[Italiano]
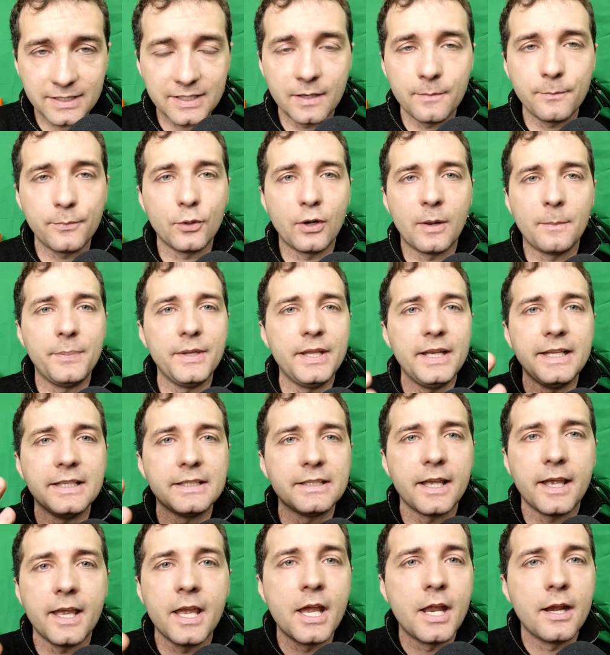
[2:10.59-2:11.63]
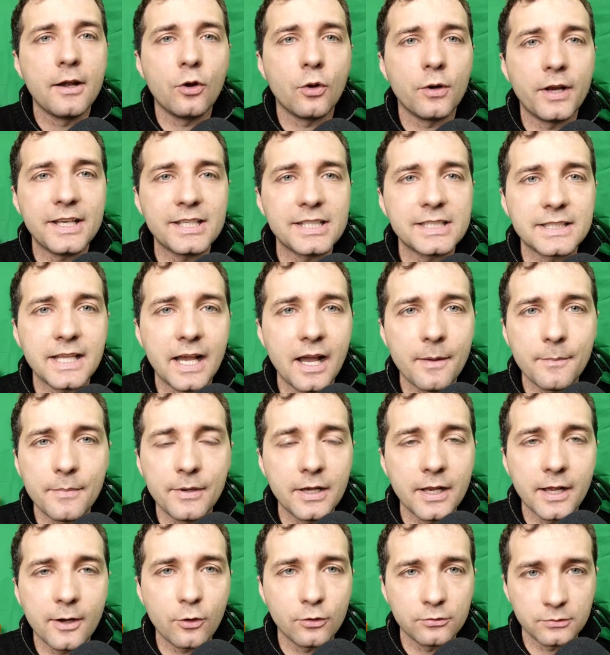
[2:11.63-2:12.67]
ad esempio la pirite non è
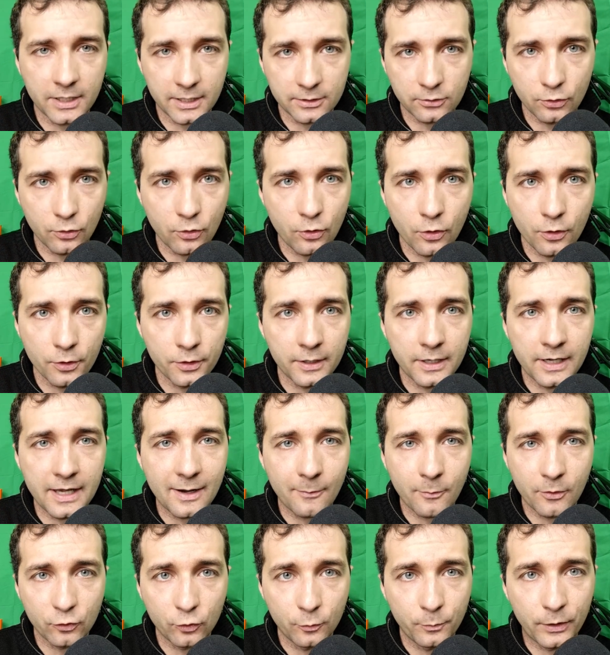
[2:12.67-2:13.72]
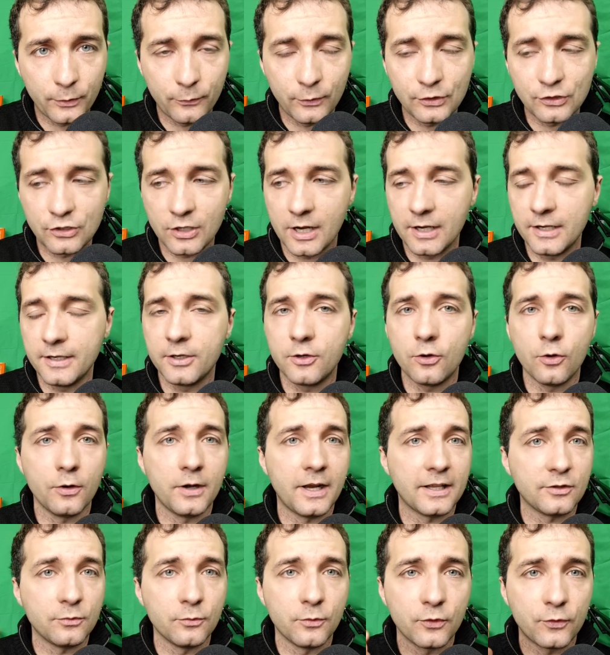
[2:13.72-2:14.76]
stabile a contatto con le acque superficiali,
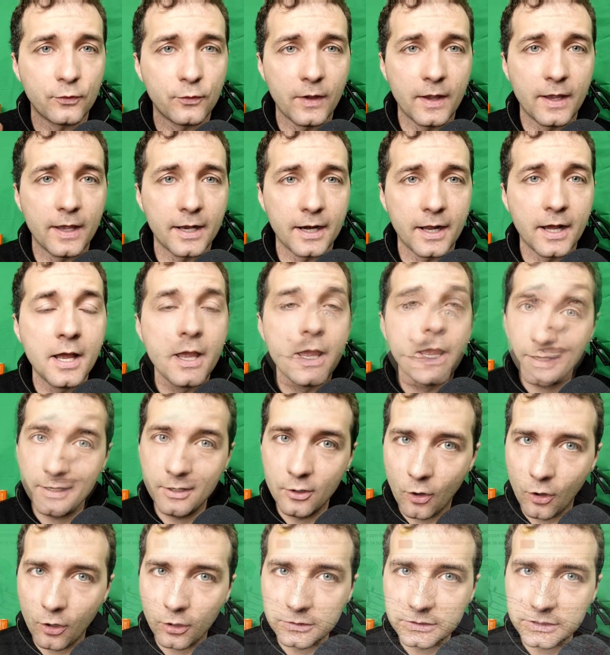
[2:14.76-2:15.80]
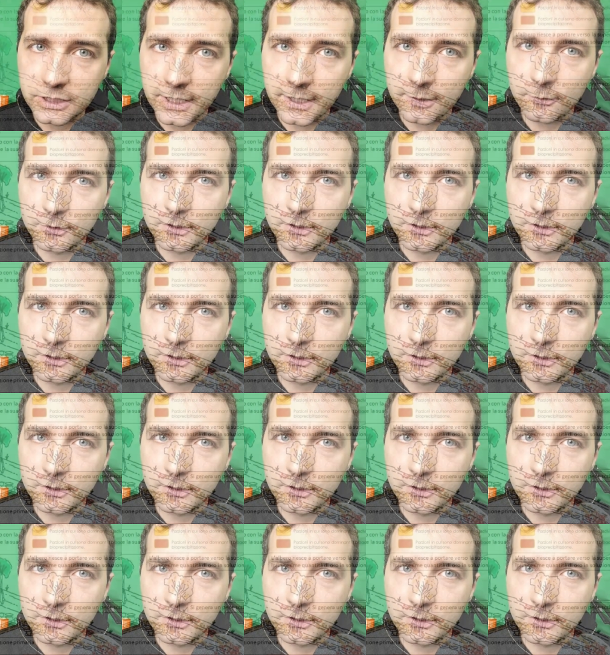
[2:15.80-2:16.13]
con l'atmosfera. Inoltre